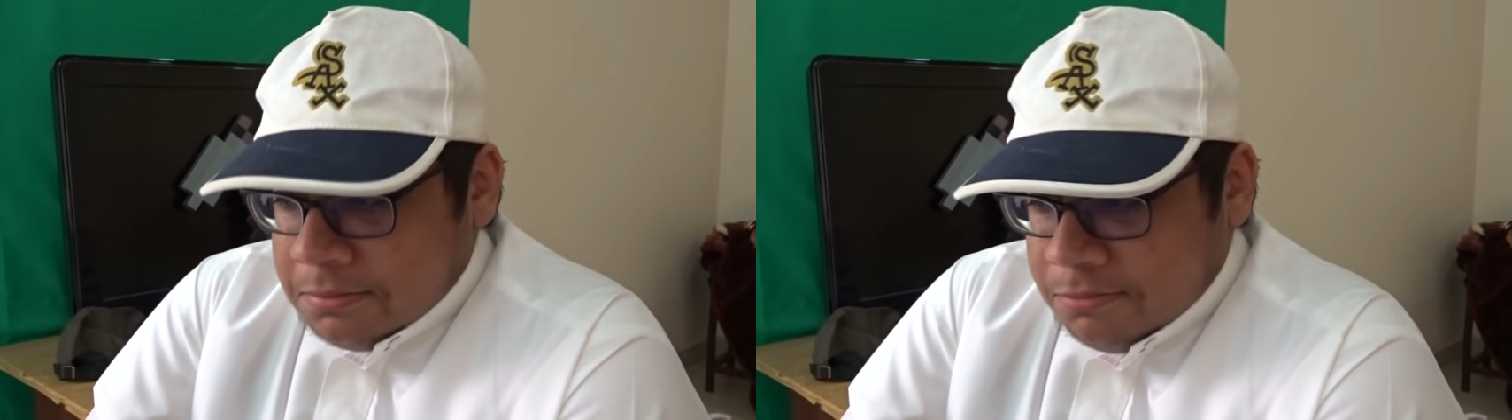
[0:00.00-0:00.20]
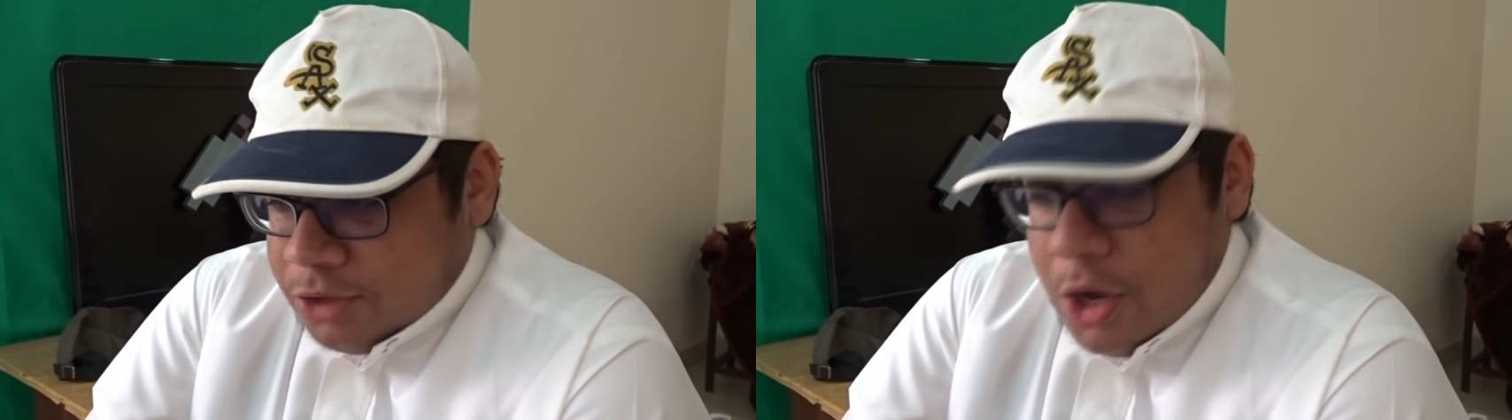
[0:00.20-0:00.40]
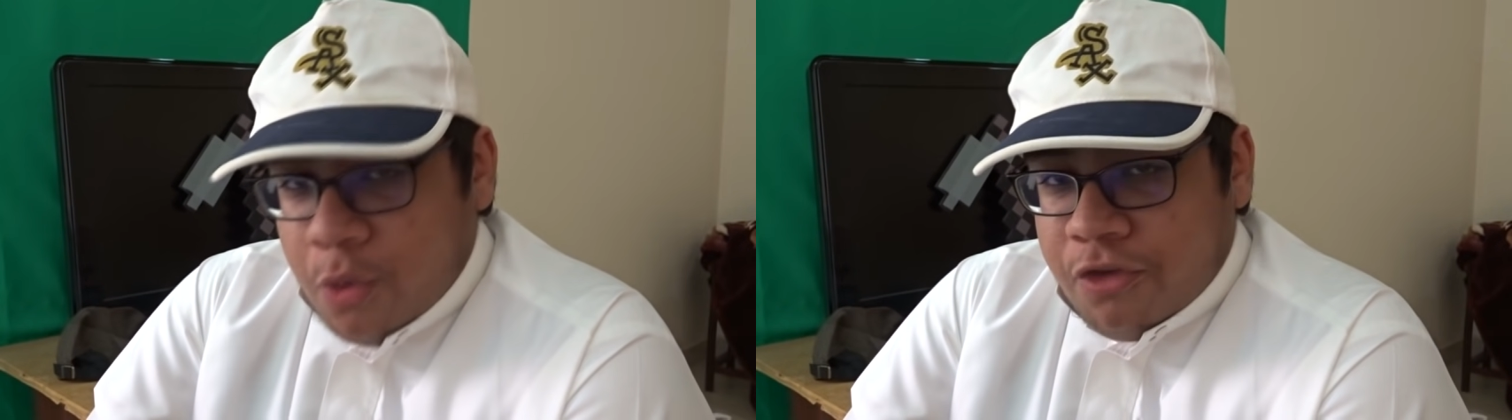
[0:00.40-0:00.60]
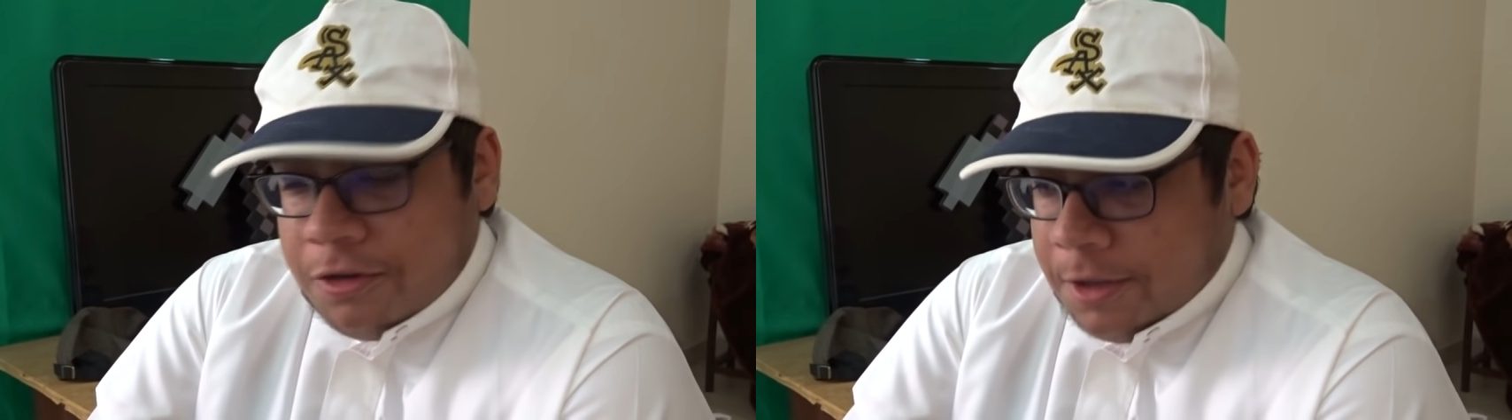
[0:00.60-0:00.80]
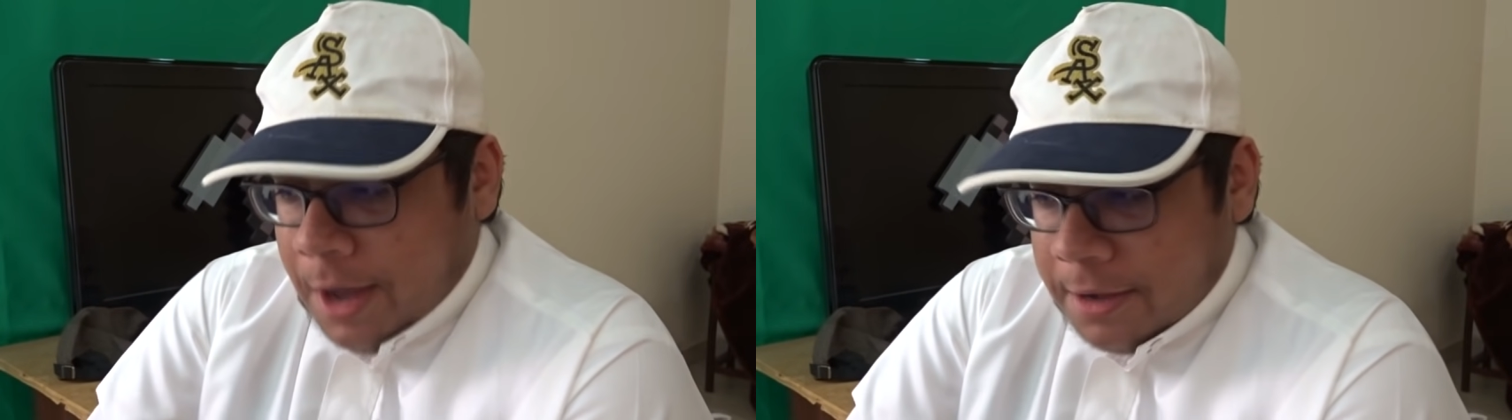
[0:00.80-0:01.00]
شيء
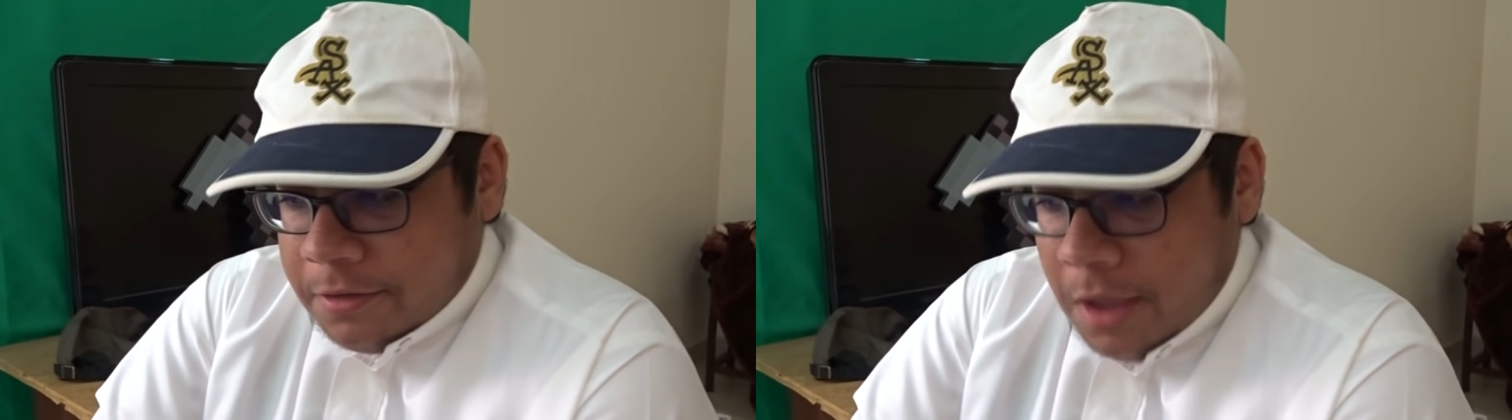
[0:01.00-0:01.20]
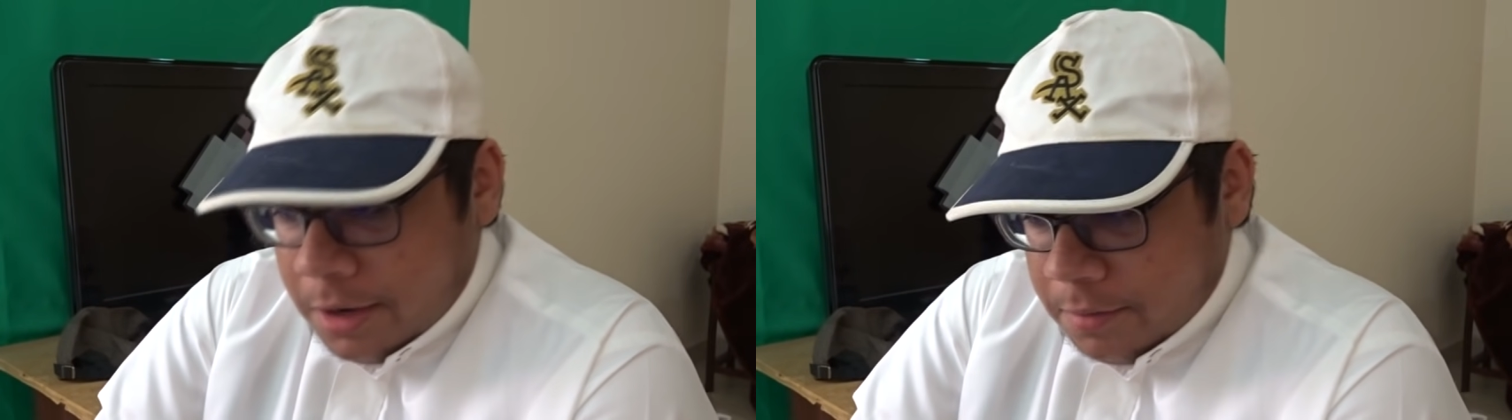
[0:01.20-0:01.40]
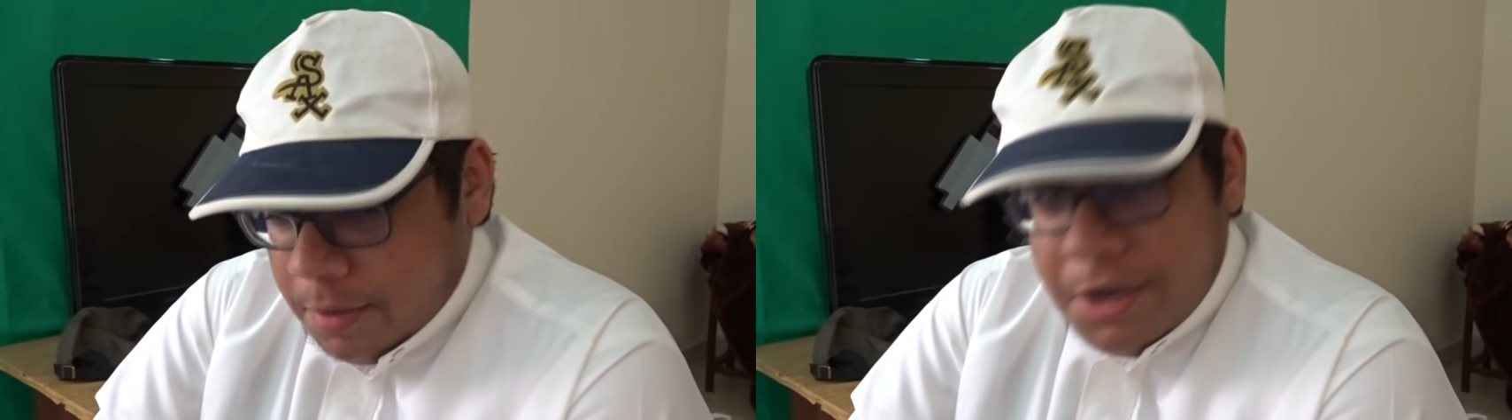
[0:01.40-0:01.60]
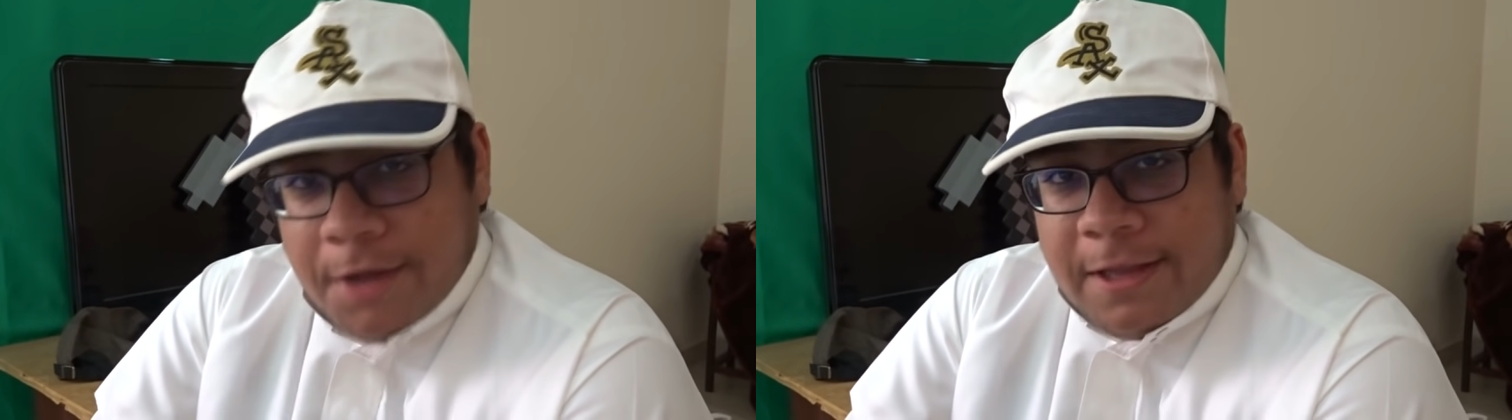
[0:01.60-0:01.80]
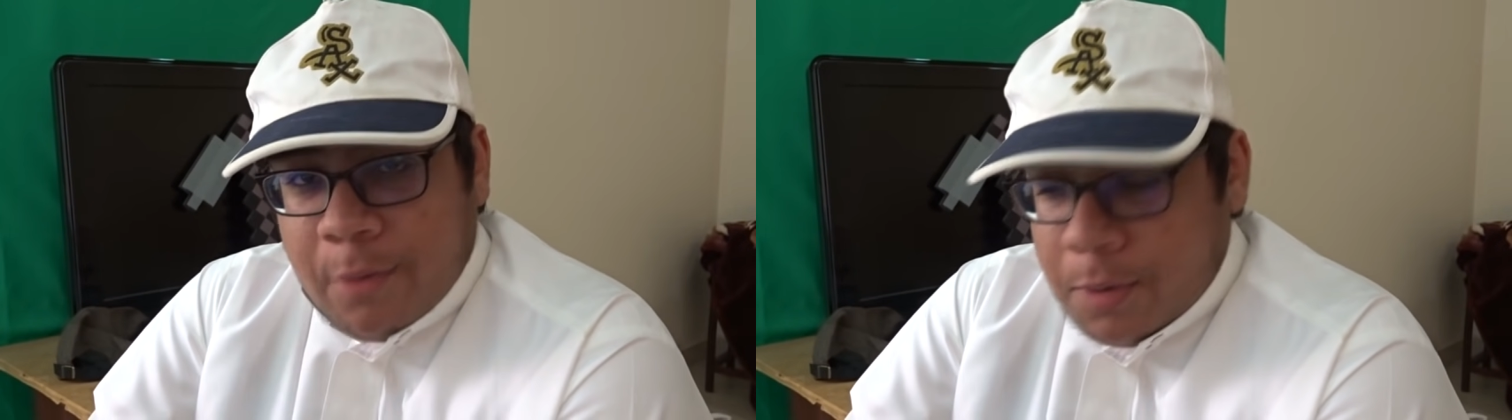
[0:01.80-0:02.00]
جدا عادي يعني من
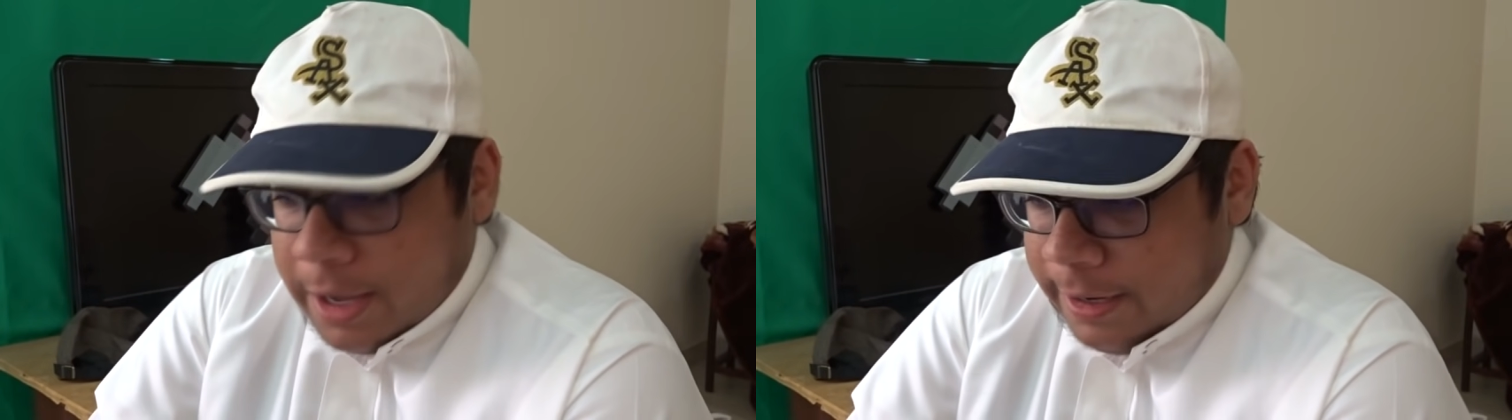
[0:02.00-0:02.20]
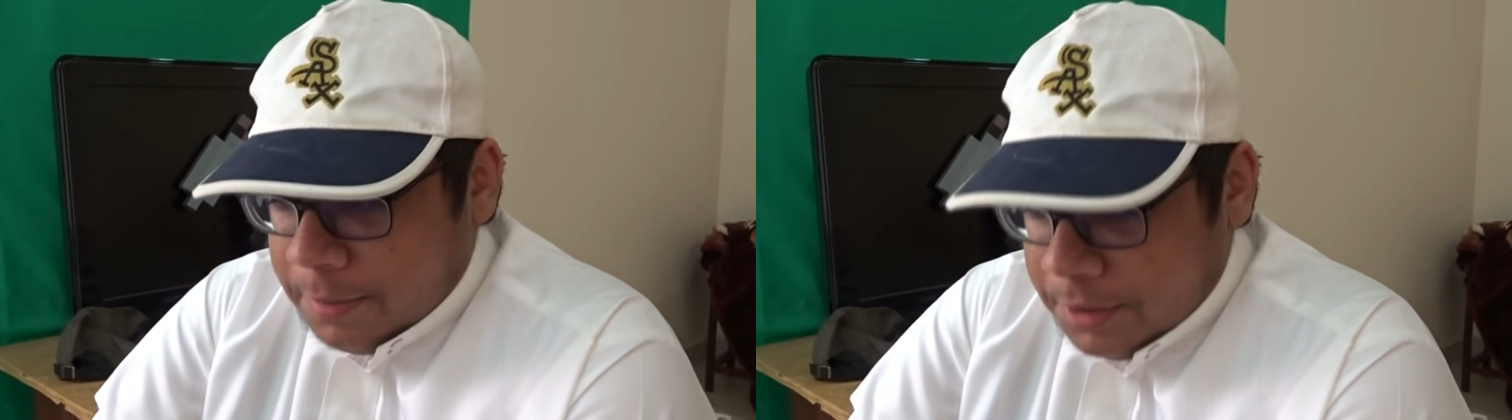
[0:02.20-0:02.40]
يهتم بكلام